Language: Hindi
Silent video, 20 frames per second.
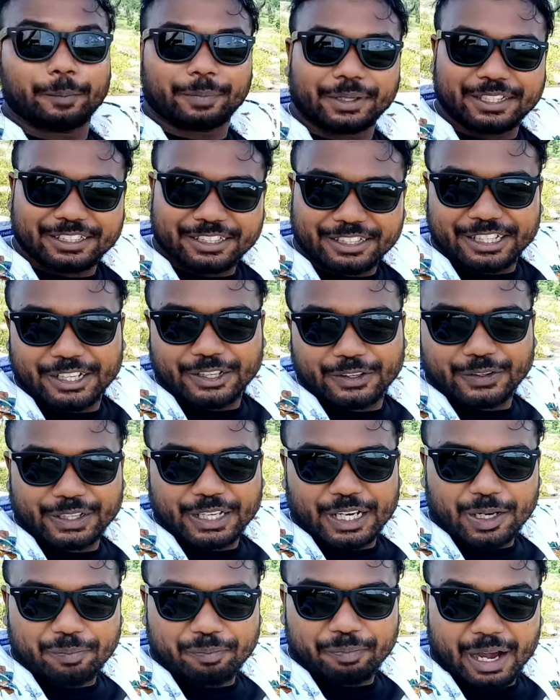पीछे देख रहे हो
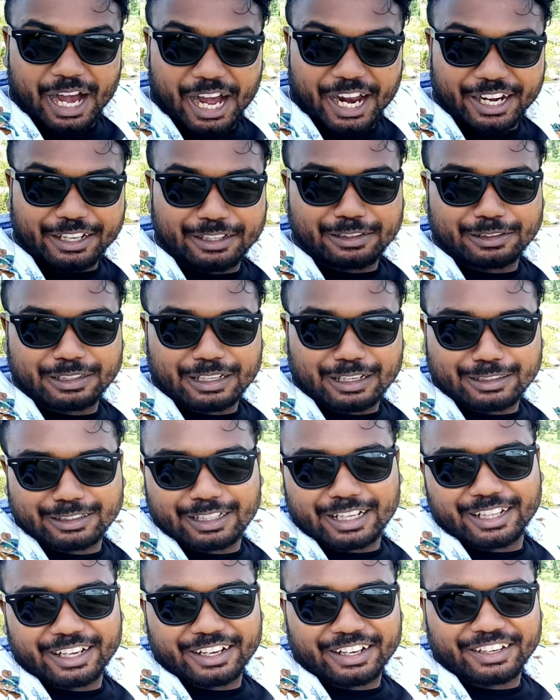यार पहाड़ इतना
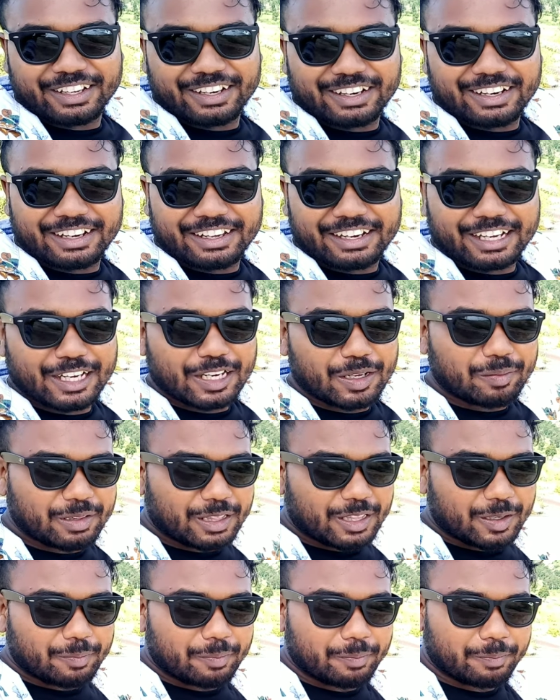ज़्यादा क्लियर लग रहा है ना
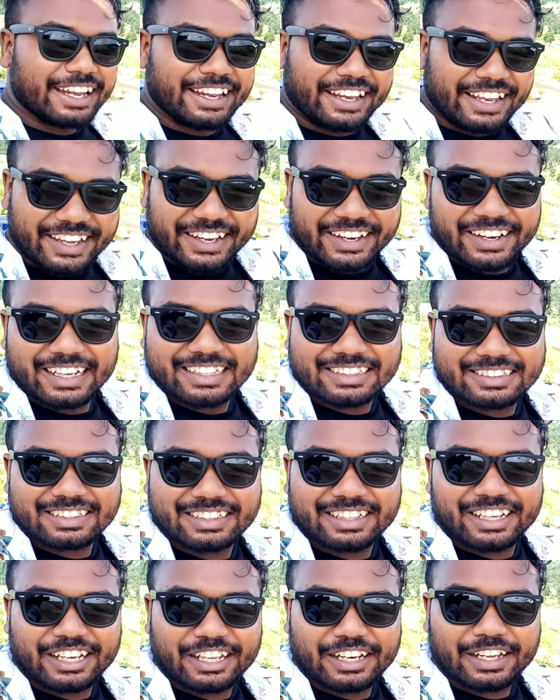मतलब नेकेड आइज से
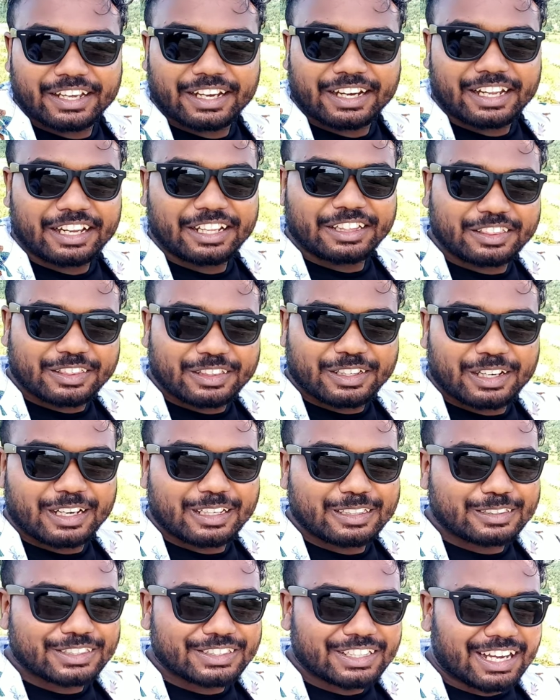देख रहे हैं यार इतना
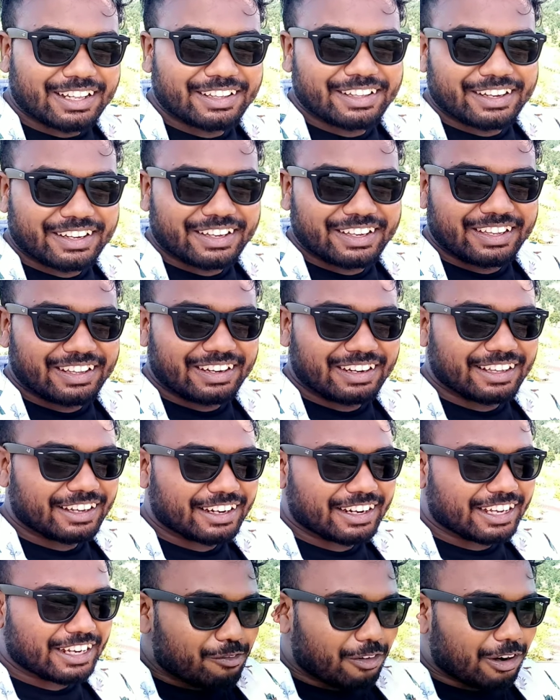ज़्यादा क्लियर लग
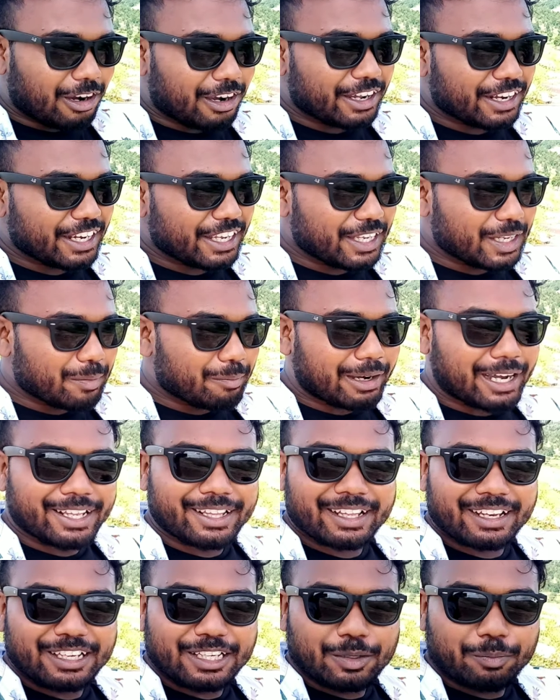रहा है ना फॉग नहीं है
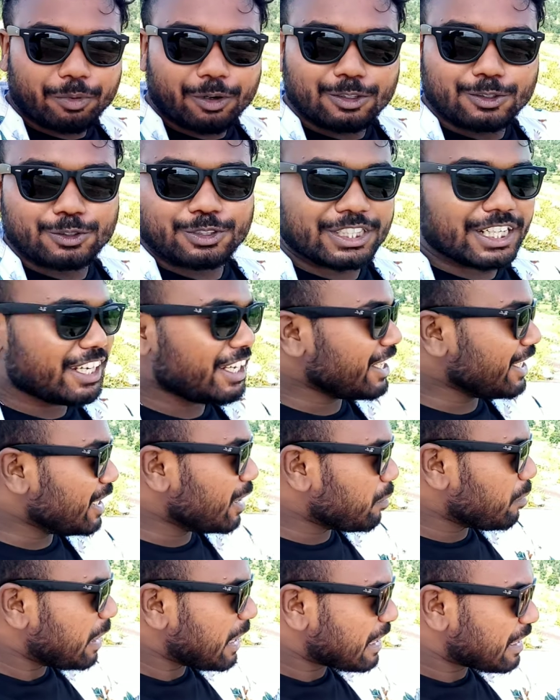बादल नहीं है पॉल्यूशन नहीं है
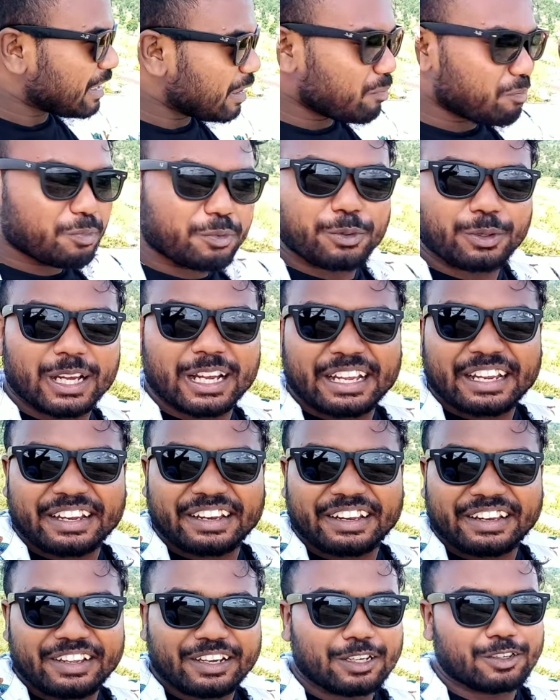एकदम पूरा
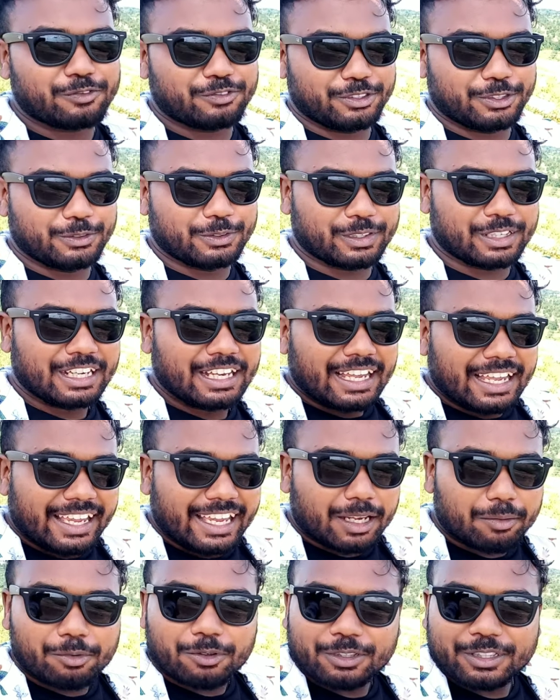क्लियर व्यू है
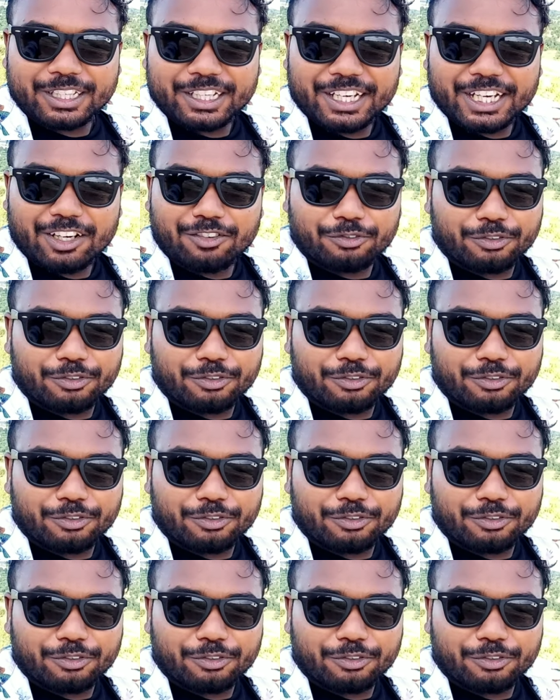एक बोलते हैं ना